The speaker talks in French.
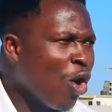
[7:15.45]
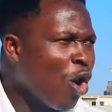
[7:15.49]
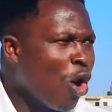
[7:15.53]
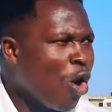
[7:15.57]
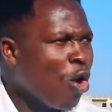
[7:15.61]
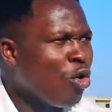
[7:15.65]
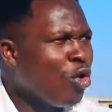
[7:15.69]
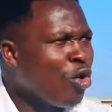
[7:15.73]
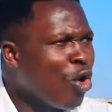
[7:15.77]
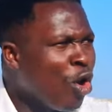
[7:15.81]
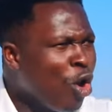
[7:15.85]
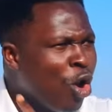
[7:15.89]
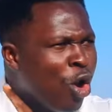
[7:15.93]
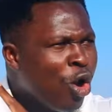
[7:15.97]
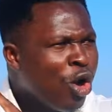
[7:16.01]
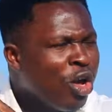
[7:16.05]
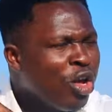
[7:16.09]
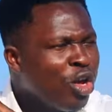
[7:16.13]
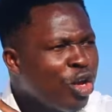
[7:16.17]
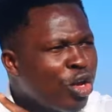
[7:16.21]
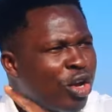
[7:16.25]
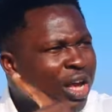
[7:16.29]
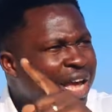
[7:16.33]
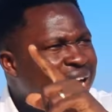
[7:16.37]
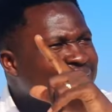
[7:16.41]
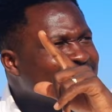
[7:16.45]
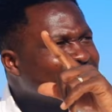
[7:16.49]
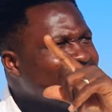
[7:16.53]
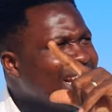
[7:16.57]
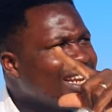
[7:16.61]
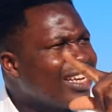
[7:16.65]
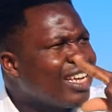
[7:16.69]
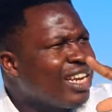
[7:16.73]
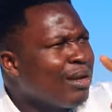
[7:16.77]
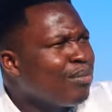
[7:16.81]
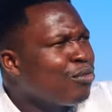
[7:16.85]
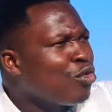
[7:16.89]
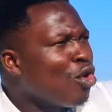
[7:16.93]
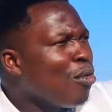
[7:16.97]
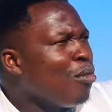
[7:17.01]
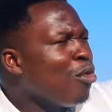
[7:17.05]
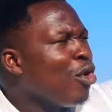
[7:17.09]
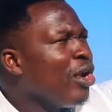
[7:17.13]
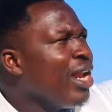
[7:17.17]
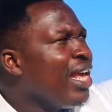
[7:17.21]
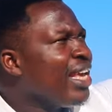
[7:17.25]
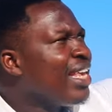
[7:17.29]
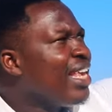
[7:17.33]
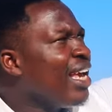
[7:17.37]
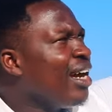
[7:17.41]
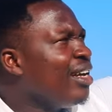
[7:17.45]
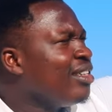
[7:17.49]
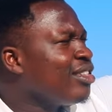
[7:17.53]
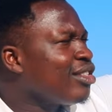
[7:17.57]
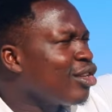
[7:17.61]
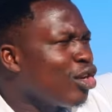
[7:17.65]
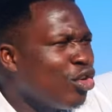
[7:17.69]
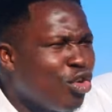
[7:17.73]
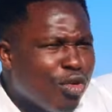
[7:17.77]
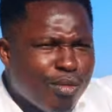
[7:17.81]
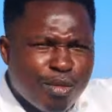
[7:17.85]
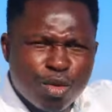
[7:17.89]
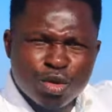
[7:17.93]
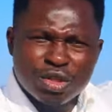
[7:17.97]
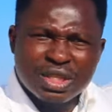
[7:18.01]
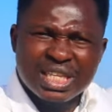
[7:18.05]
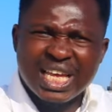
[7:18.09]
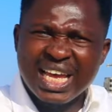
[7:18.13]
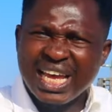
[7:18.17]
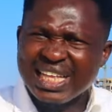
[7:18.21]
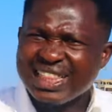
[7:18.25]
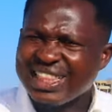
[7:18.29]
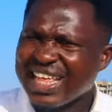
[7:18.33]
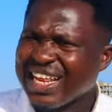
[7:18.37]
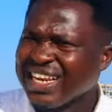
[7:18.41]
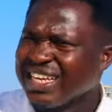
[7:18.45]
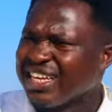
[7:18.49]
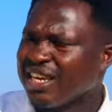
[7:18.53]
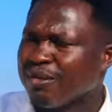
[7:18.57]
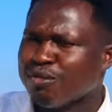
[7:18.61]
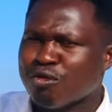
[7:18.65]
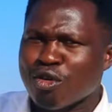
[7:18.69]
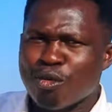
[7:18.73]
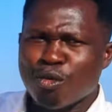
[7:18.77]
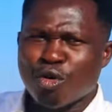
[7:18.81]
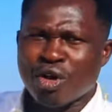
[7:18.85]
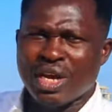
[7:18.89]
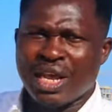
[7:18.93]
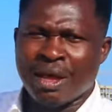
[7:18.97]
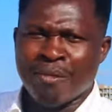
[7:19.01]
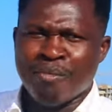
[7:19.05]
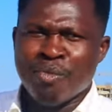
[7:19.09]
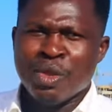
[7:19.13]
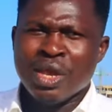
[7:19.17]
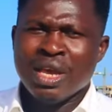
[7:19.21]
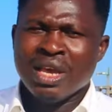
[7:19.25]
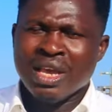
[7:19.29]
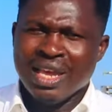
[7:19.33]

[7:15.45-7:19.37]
Oh non, qu'il y a telle crypto-monnaie qui est en train de monter y a telle crypto-monnaie.